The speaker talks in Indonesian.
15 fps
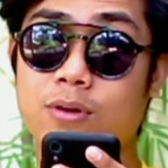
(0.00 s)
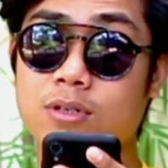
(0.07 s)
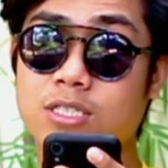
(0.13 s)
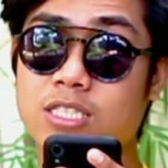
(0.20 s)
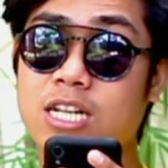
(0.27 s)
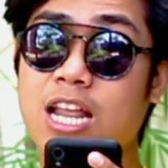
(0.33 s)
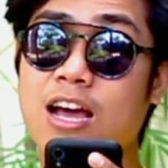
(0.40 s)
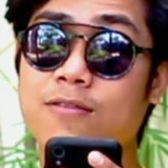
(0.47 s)

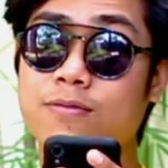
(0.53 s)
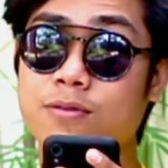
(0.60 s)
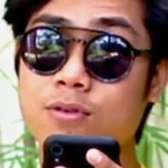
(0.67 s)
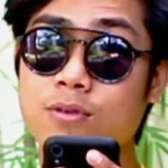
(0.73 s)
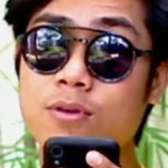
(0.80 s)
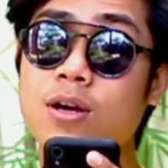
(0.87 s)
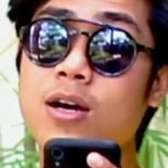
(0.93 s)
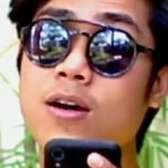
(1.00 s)
Senafu
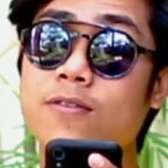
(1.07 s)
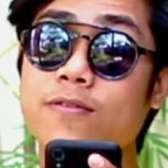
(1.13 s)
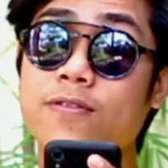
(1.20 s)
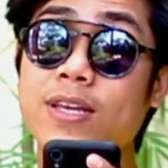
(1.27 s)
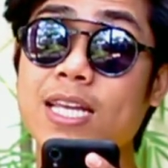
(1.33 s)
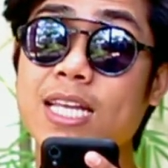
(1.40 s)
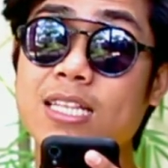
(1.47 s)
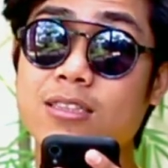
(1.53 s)

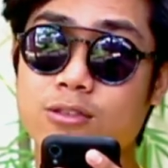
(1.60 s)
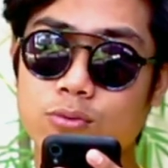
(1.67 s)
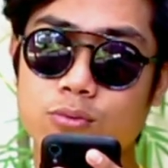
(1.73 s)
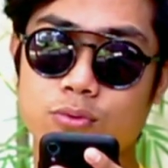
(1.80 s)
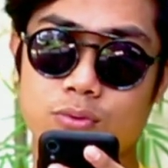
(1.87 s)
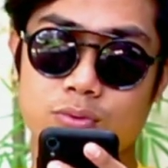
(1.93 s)
V2